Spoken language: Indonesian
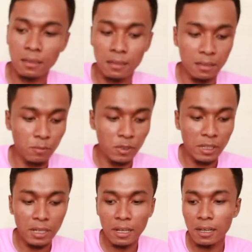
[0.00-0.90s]

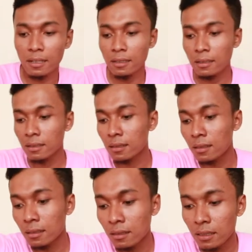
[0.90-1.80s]
kemudian
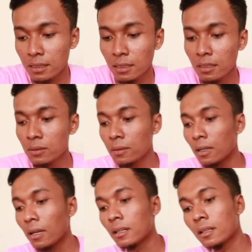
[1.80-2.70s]
di sini
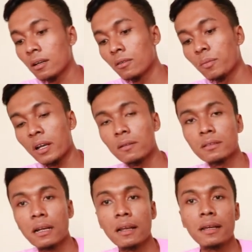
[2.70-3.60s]
juga ada umpan
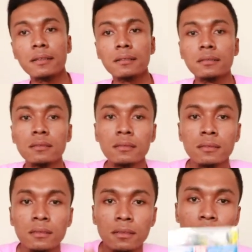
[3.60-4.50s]
ultralight
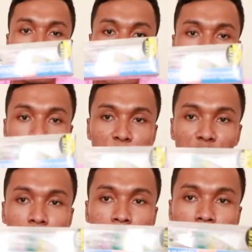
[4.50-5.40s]

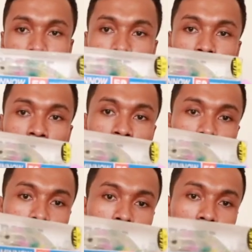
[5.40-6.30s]
minum
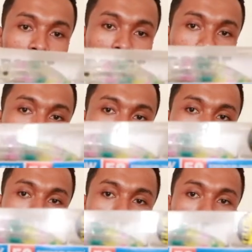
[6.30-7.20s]
ukuran
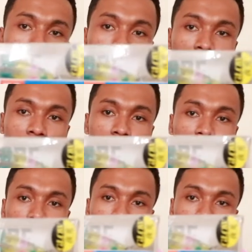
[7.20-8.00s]
50 ini guys